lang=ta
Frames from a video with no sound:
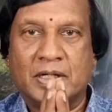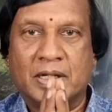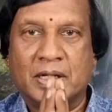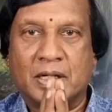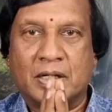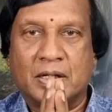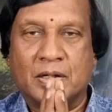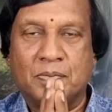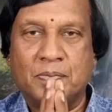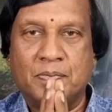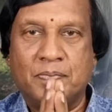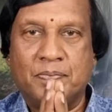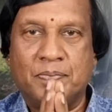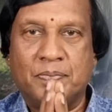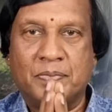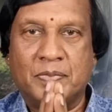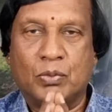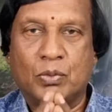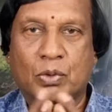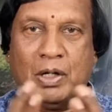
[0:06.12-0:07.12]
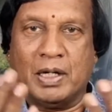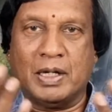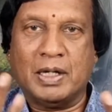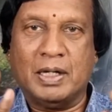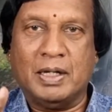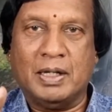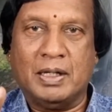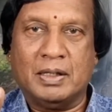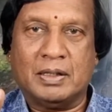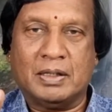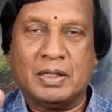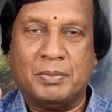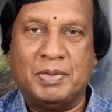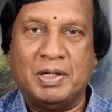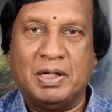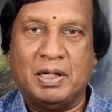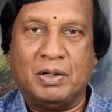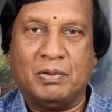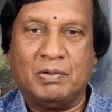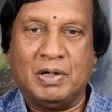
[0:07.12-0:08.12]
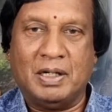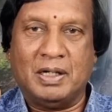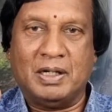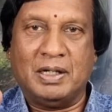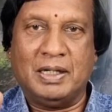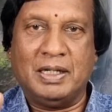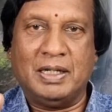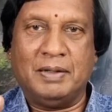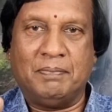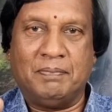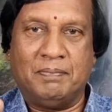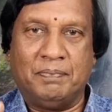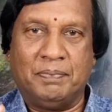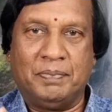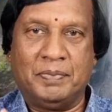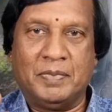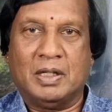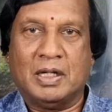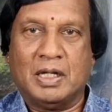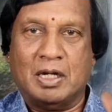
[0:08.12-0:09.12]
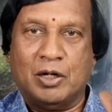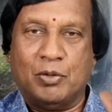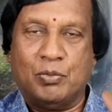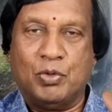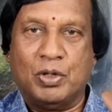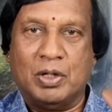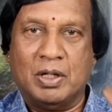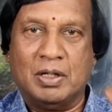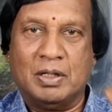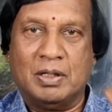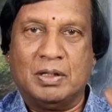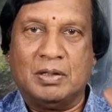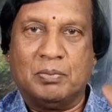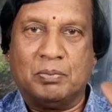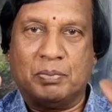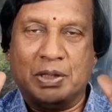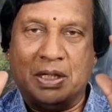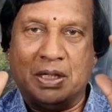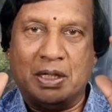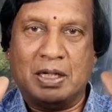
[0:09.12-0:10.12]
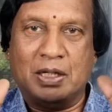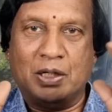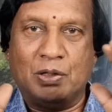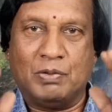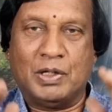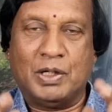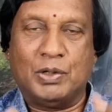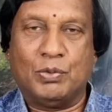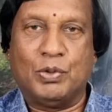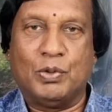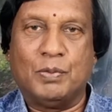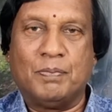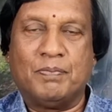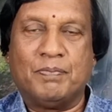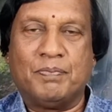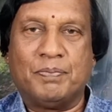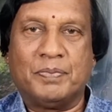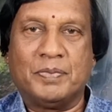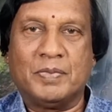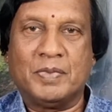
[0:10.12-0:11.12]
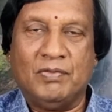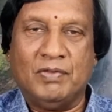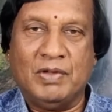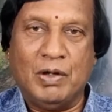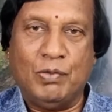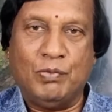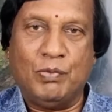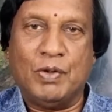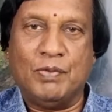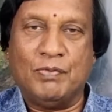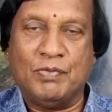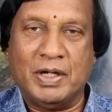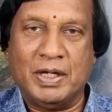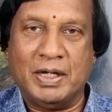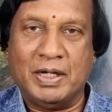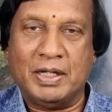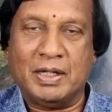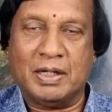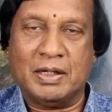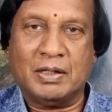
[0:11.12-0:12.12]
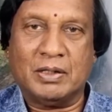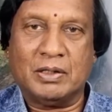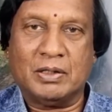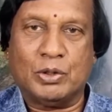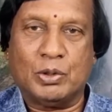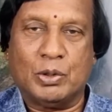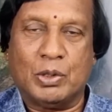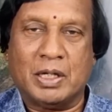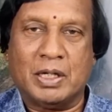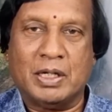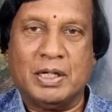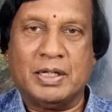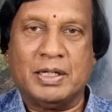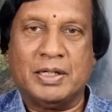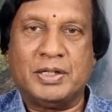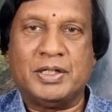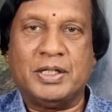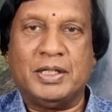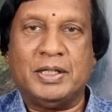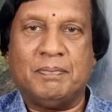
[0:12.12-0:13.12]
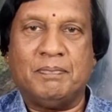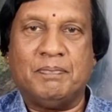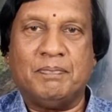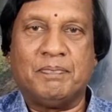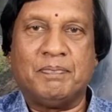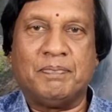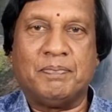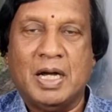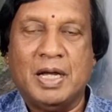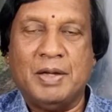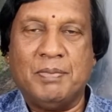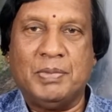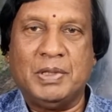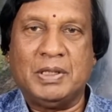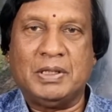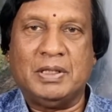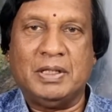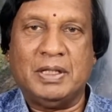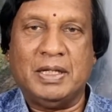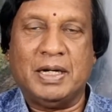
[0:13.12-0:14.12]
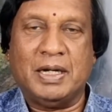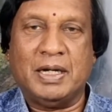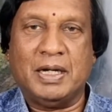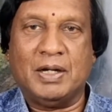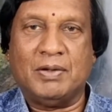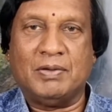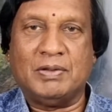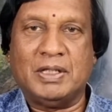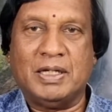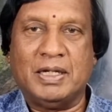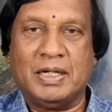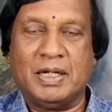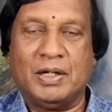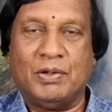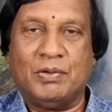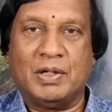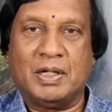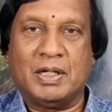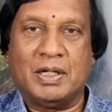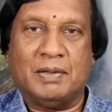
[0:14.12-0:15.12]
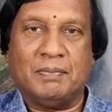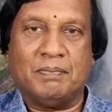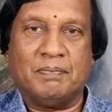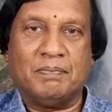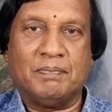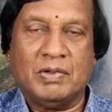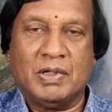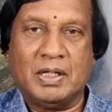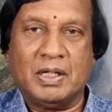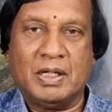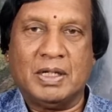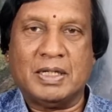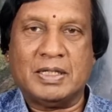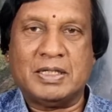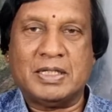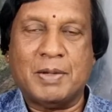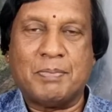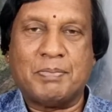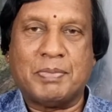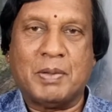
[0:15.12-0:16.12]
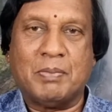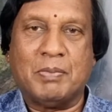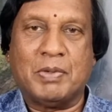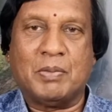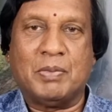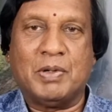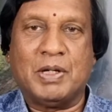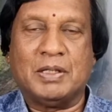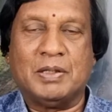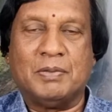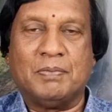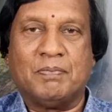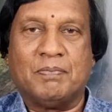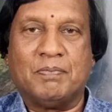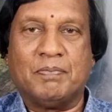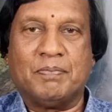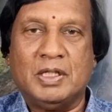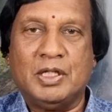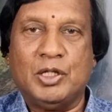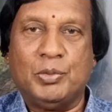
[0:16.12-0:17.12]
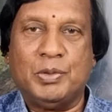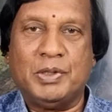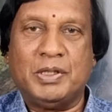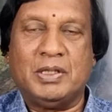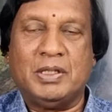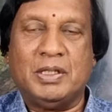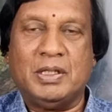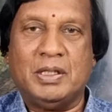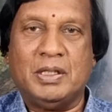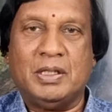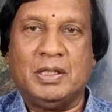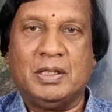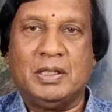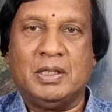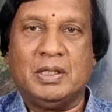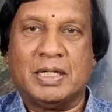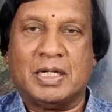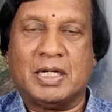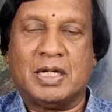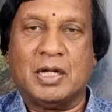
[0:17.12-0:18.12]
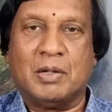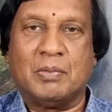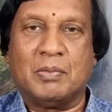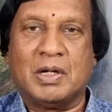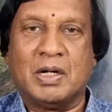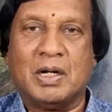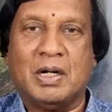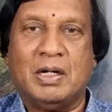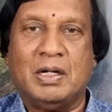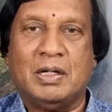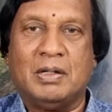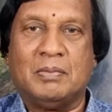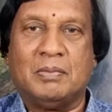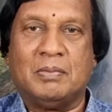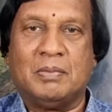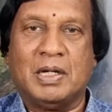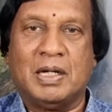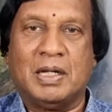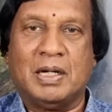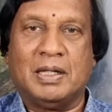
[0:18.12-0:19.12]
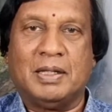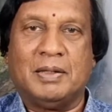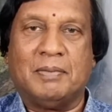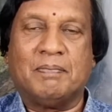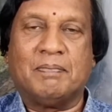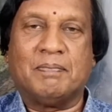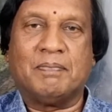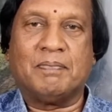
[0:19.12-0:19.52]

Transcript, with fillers: வணக்கம் உலக தமிழ் அறிவாளிகளே நலமுடன் பல்லாண்டு வாழ்வோம் வெல்வோம் வாரியர் தொடர் நிகழ்ச்சி ஐம்பத்தி ஏழாவது நிகழ்வாக வருகிற செப்டம்பர் மாதம் இருபத்தி எட்டாம் நாள் மாலை